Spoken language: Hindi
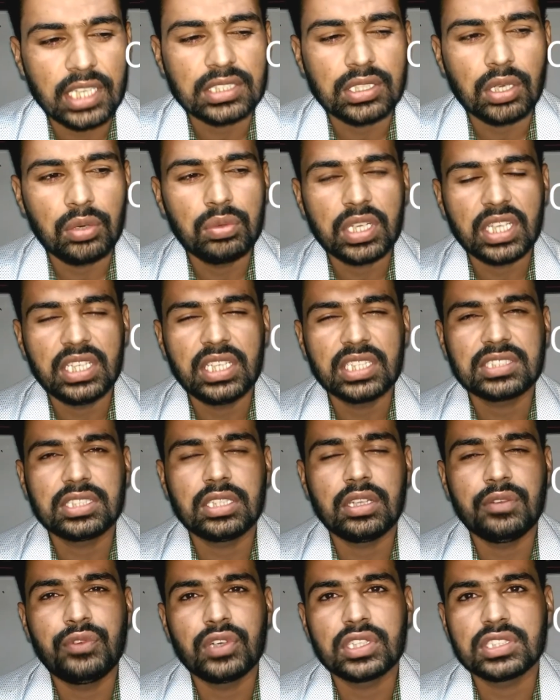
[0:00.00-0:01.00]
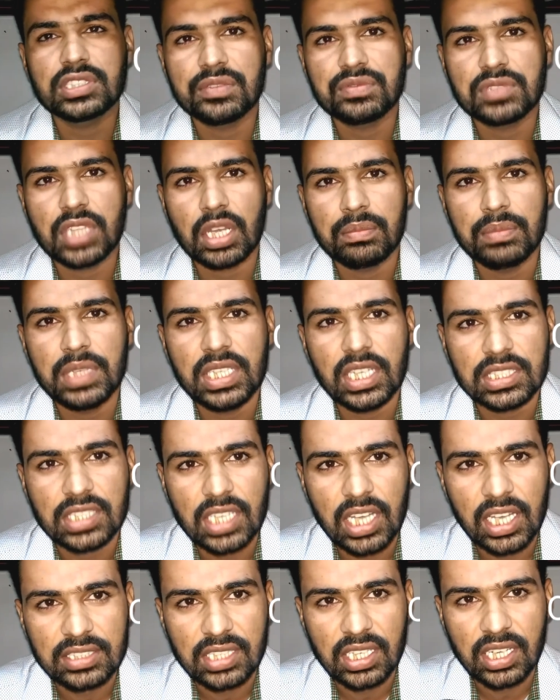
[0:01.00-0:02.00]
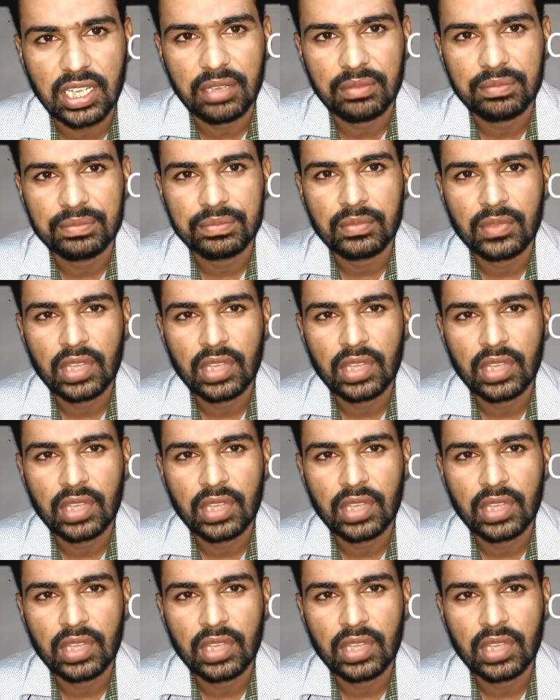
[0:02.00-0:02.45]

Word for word: कहता हूं कि ये सिर्फ और सिर्फ तरबियत का असर है